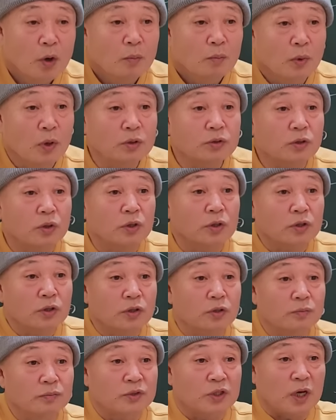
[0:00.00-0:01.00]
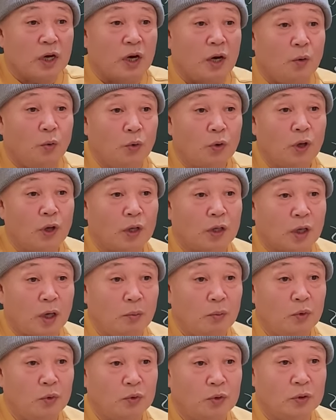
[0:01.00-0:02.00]
멀쩡히 지금, 자, 올해
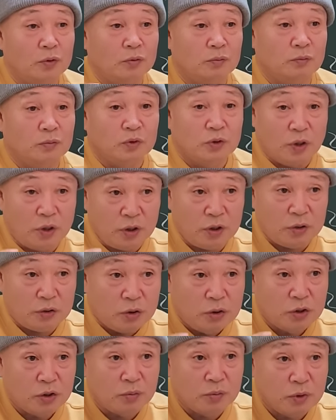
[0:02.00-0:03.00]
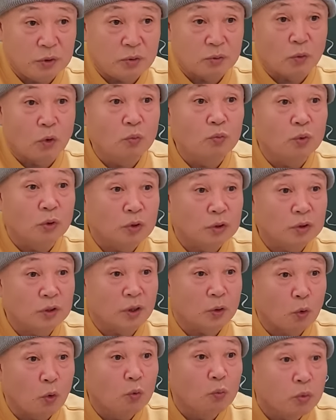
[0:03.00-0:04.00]
개묘년 열심히
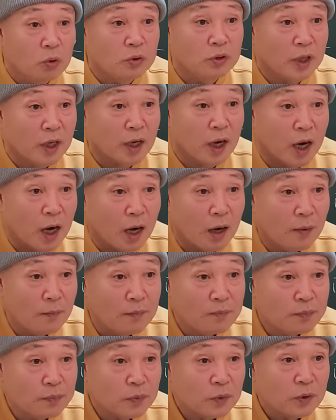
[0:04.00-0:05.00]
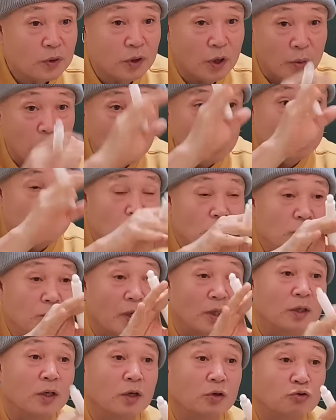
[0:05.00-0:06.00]
공부하는데, 공부한 내가, 개묘년이
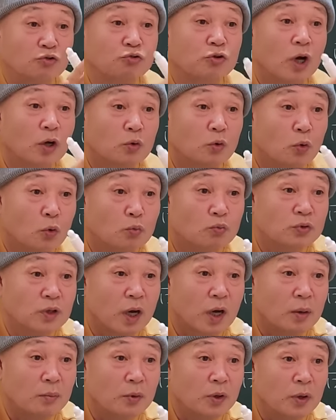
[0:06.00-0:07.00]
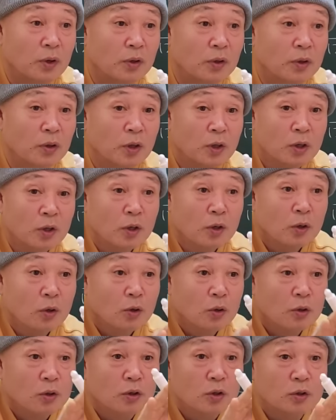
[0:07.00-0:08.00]
만약에 중학교 공부다 하면,
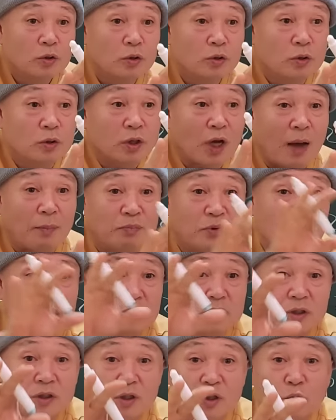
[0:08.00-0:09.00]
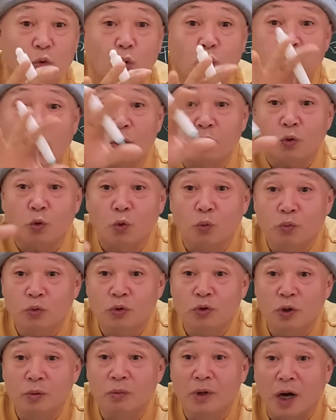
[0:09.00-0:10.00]
이 갑진이 고등학교
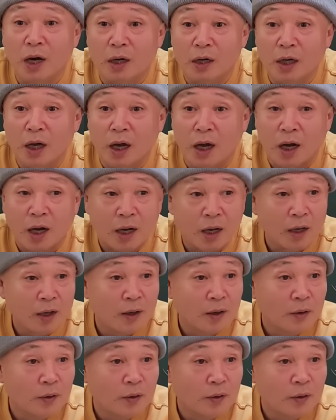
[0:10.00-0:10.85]
공부로 넘어간 거야.